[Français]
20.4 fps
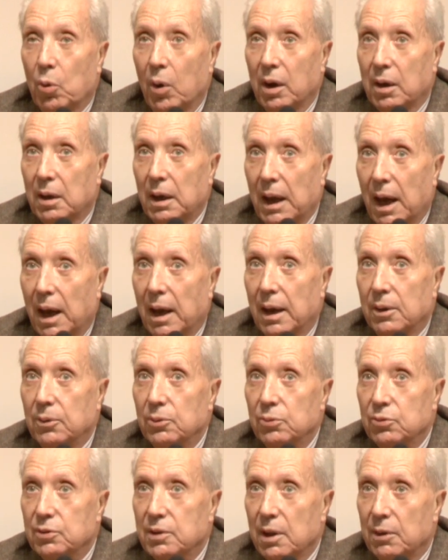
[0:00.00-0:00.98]
crois que là,
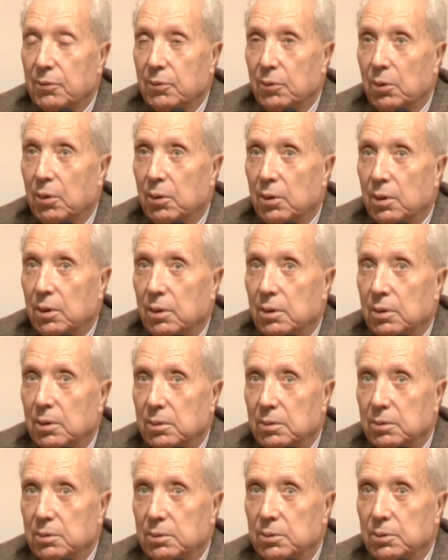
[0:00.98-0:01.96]
nous avons
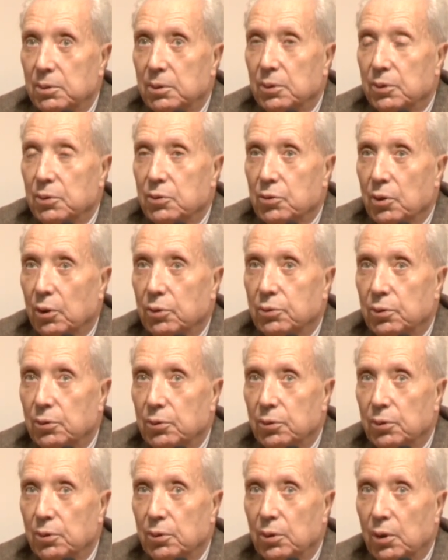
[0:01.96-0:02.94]
une sorte
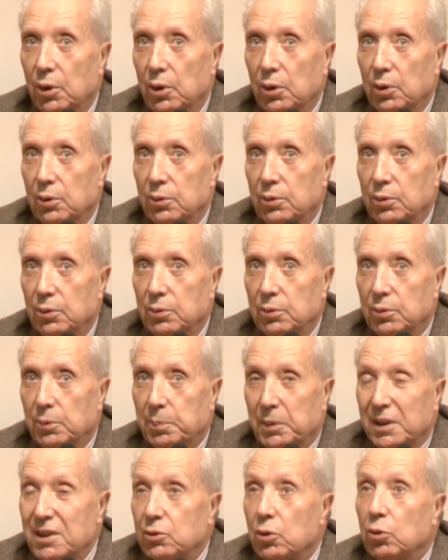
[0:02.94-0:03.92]
de, de,
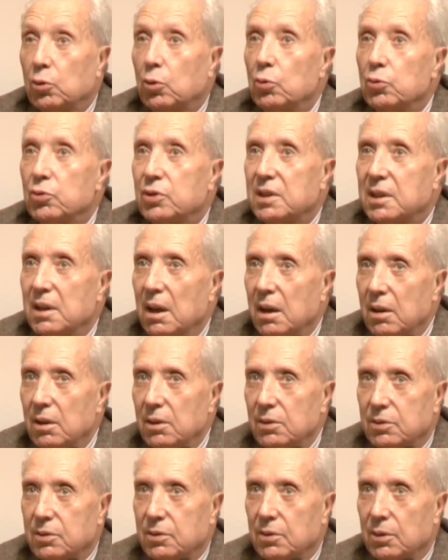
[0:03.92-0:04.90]
prise de
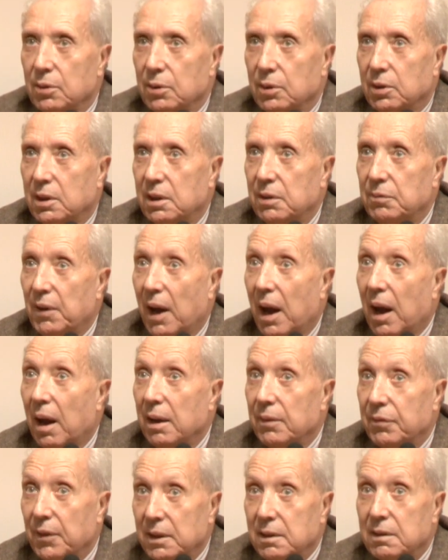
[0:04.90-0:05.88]
conscience euh, qui
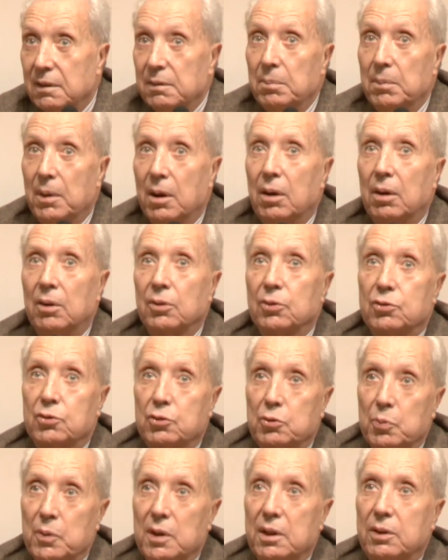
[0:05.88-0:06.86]
va effectivement
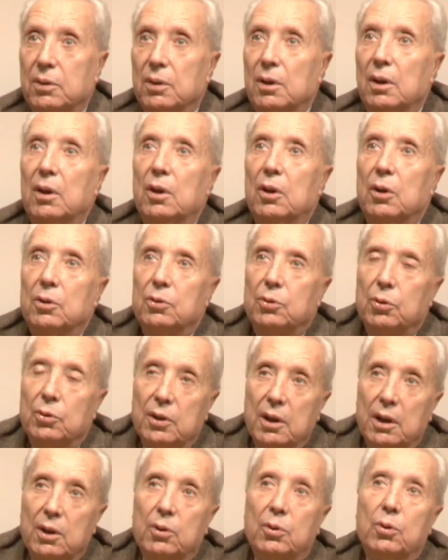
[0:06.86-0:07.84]
ensuite
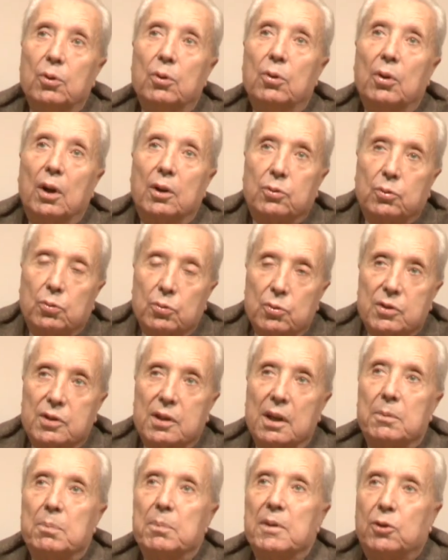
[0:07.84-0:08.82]
donner lieu à toute
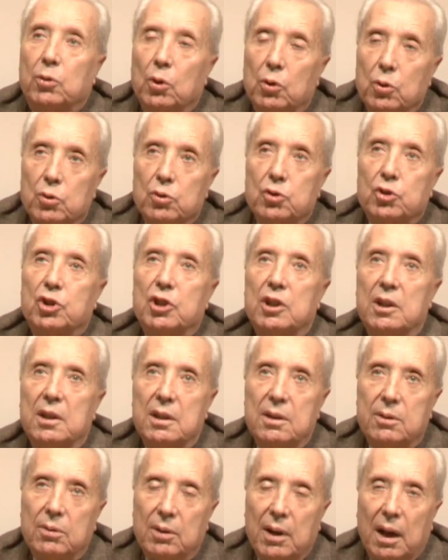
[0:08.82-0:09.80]
cette
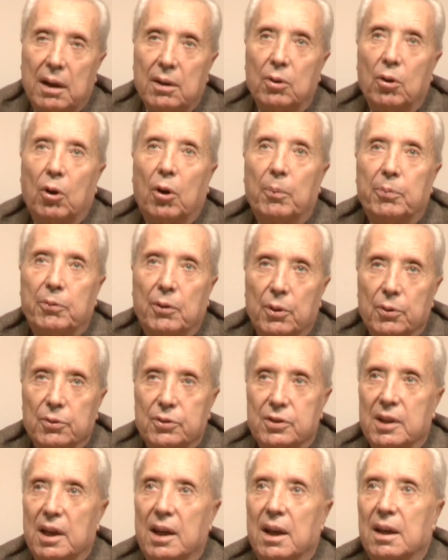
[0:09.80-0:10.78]
mythologie de l'Europe
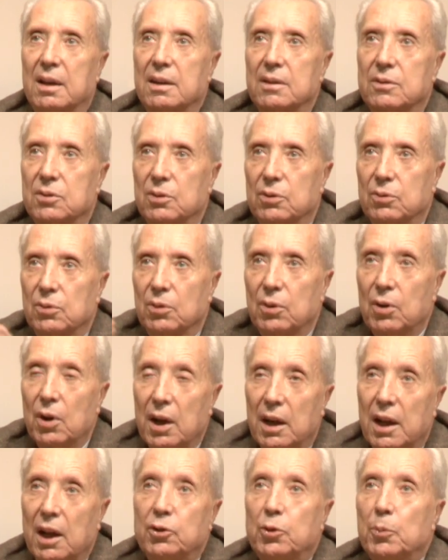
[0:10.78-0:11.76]
française, de
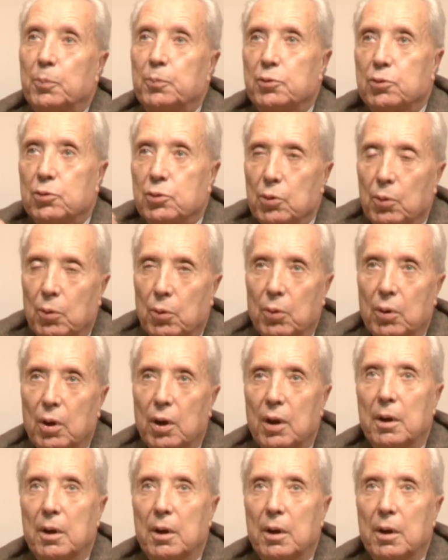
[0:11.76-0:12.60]
l'adoption